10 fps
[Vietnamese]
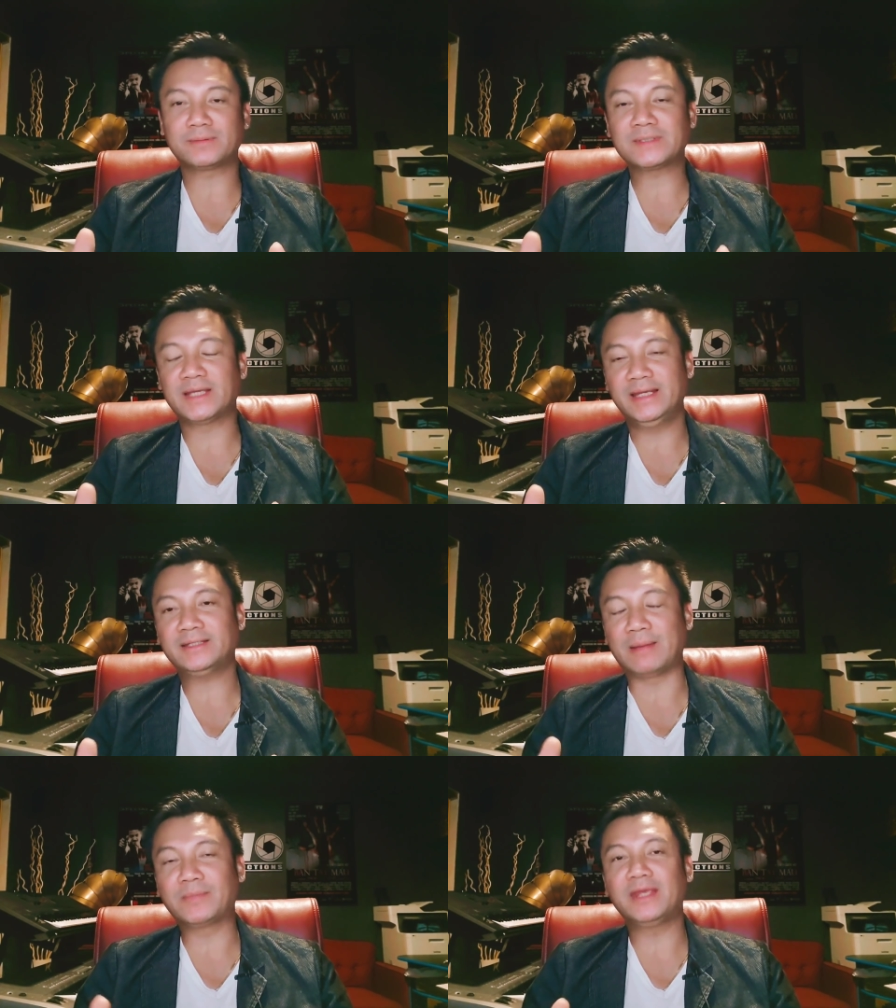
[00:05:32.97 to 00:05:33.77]
bác sĩ
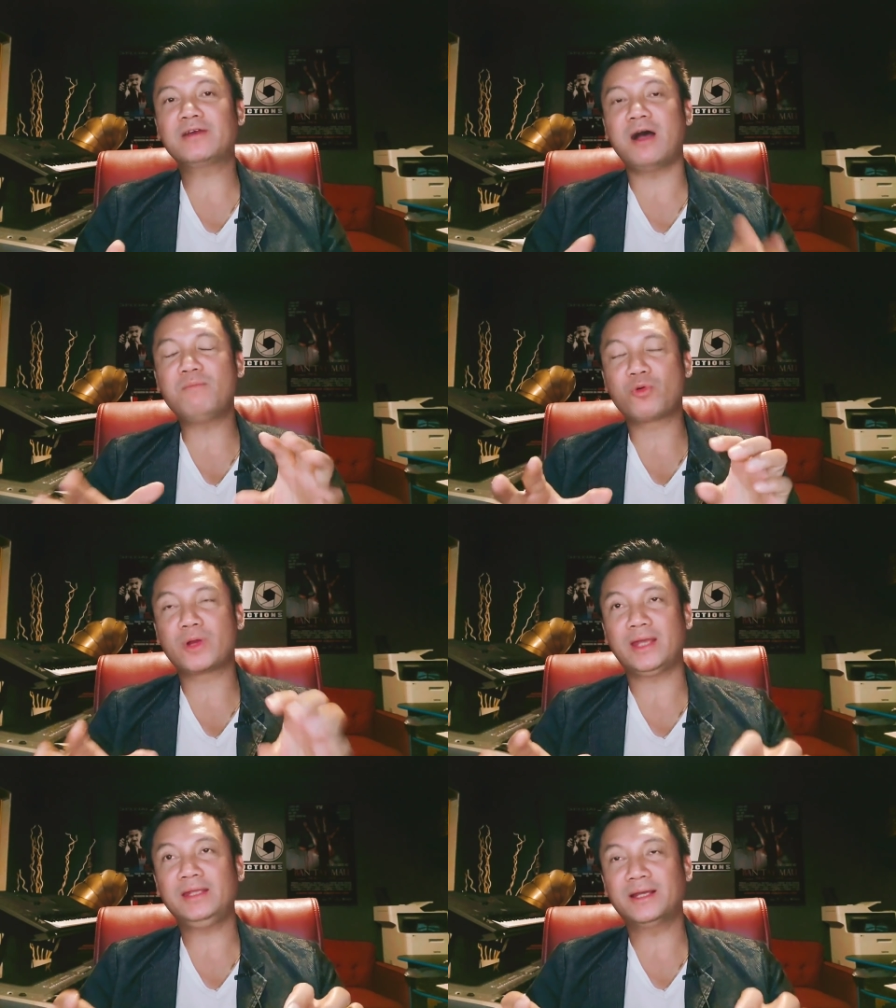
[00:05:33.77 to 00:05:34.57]
thậm chí có một
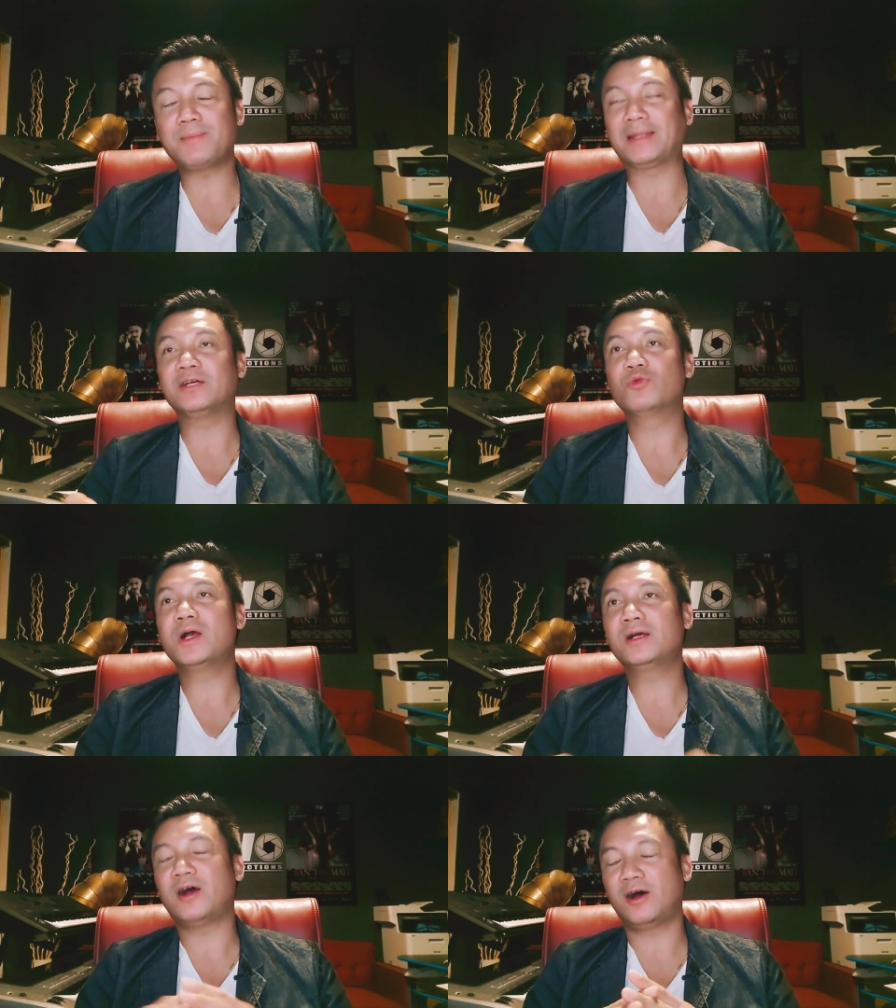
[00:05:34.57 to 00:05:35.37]
cái những cái mạnh thường
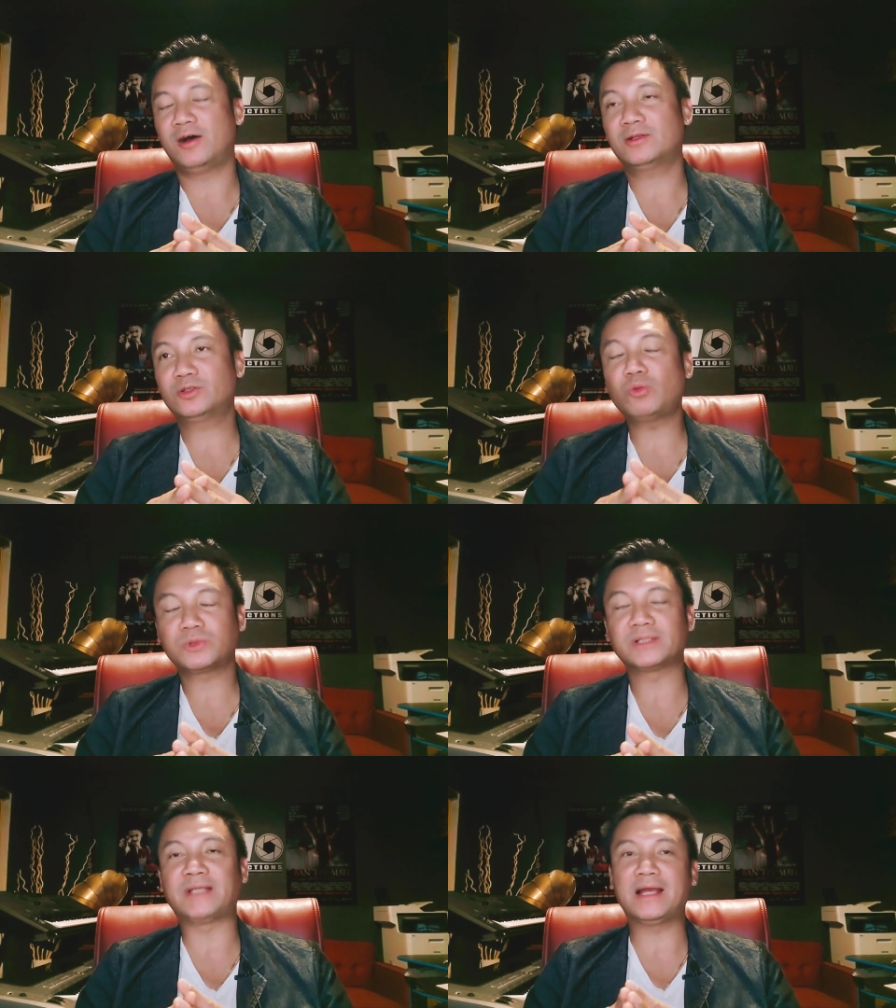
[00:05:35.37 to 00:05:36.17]
quân họ túc
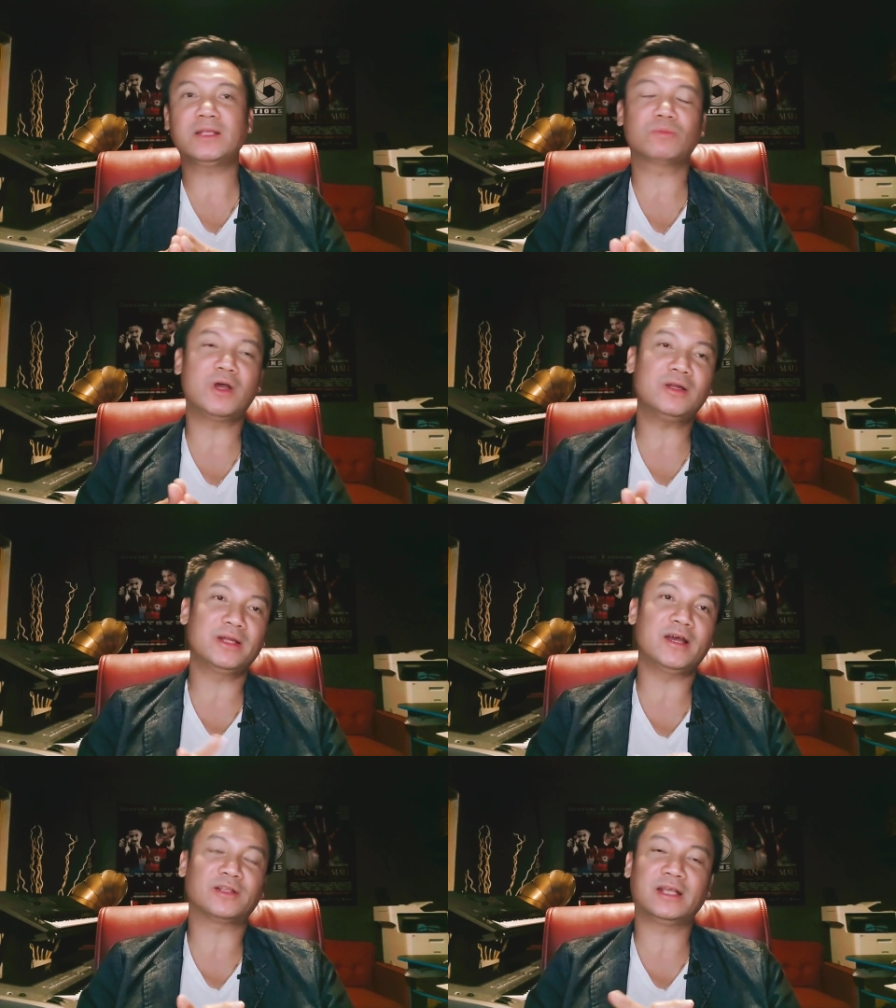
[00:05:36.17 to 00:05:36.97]
trực sẵn ở trong đó để họ